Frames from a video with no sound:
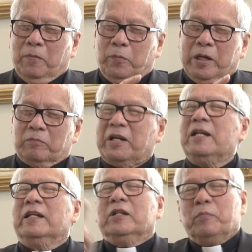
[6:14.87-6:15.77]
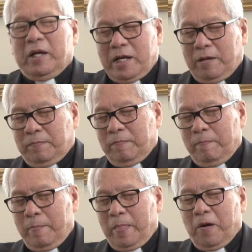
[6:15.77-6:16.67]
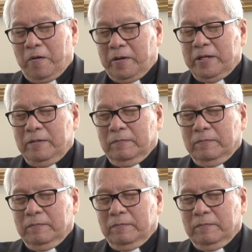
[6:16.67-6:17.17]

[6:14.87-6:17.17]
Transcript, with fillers: quý ông đánh đi vô miền nam hỏi